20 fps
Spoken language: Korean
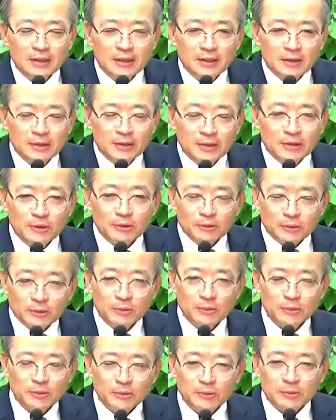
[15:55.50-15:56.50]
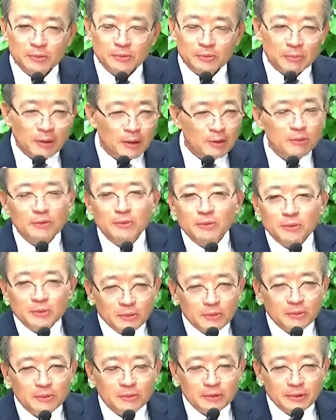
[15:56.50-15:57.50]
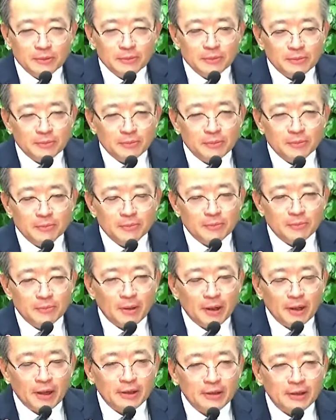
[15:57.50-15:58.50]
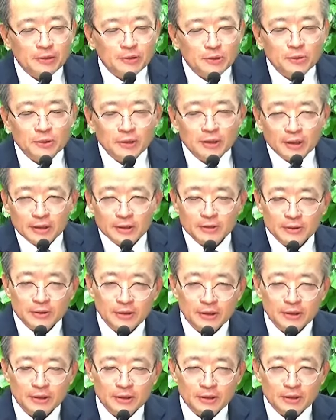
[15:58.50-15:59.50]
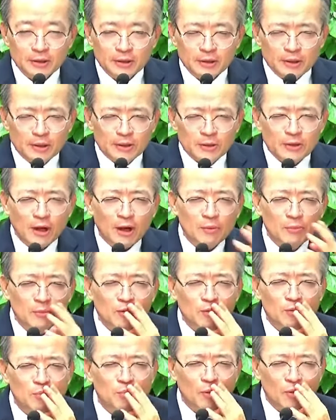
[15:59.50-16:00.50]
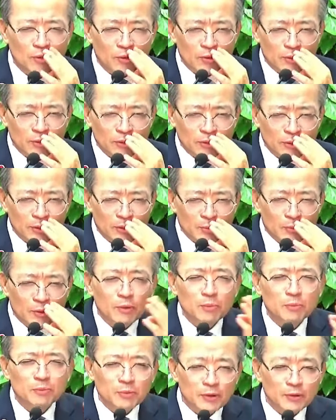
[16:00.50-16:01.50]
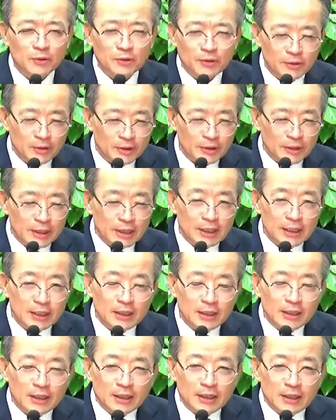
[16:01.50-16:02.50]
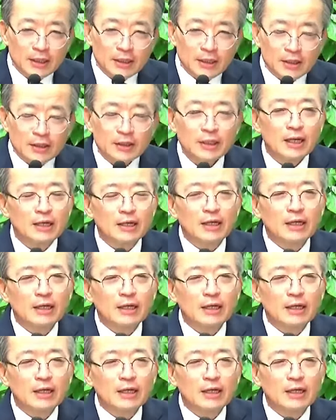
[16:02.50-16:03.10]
그리고 또 바로 그 베란다 쪽에 나가더니 담배를 뽀금뽀금 펴. 근데